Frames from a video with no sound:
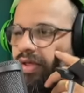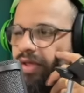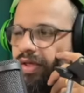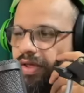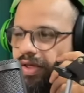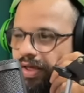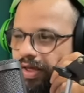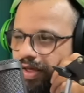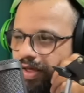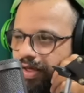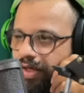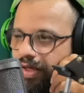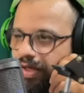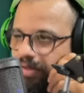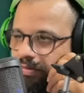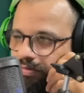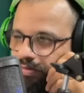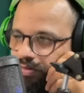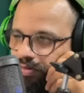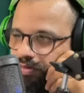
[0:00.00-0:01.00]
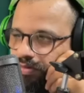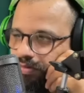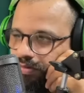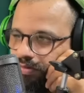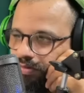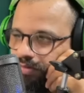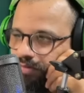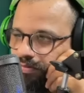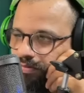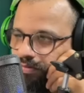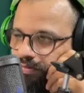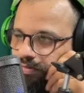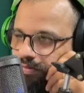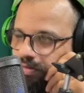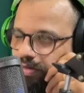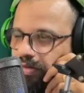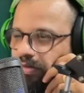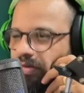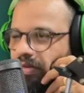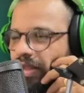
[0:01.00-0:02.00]
É, muito.
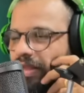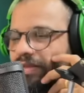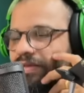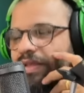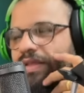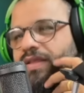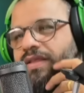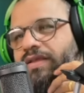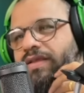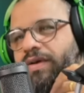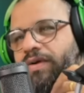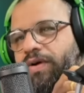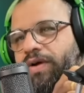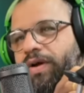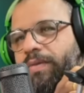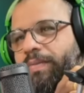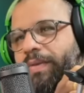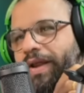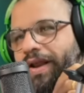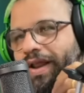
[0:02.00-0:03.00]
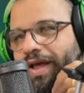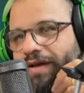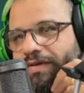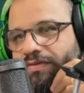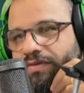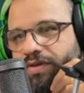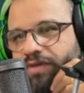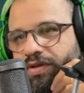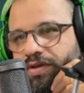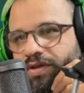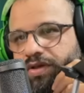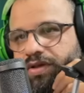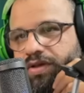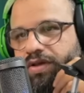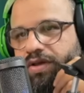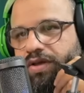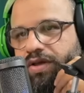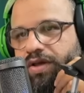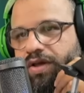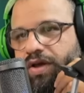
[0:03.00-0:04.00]
Eu nem sei dizer qual é a palavra
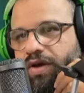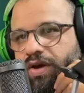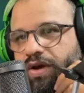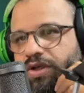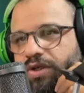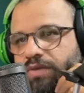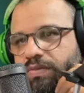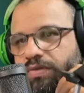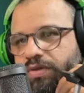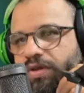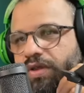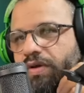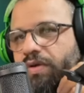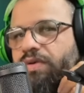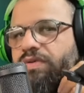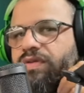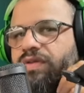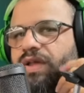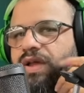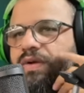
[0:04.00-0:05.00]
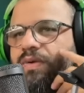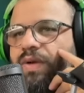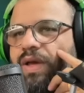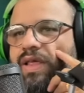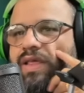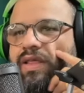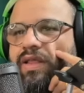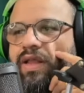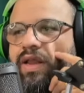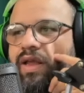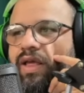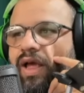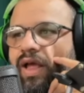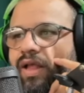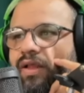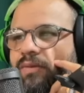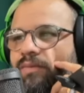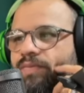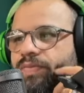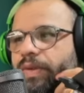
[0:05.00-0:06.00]
eu acho muito inconsequente, tá
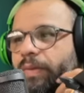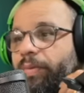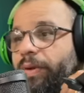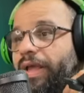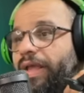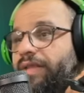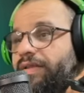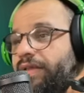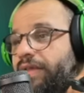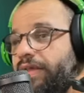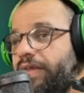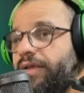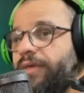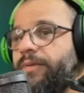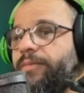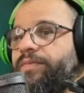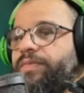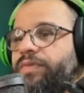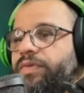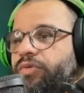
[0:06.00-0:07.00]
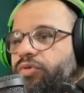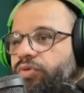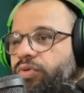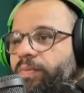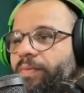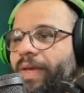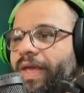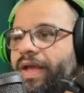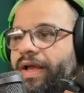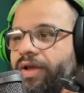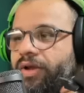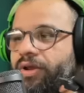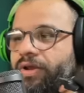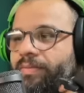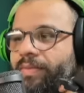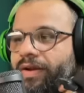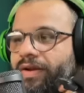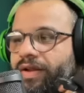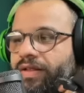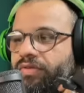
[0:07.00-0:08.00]
ligado? Porque assim, tudo bem, ganhou a
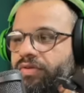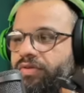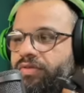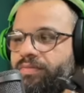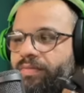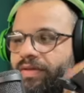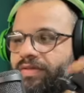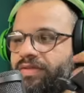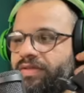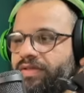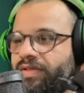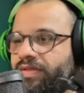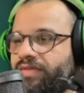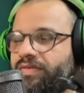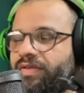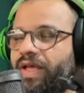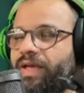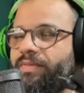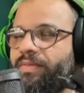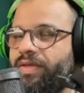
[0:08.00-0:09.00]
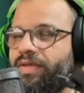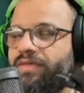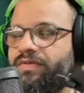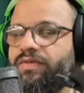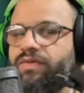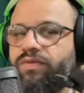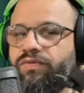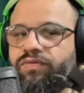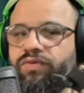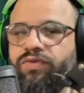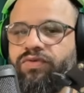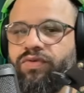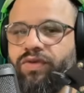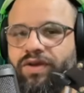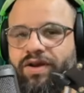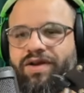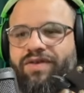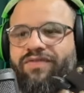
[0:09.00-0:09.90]
Libertadores, mas a gente sabe que se não fosse o Ener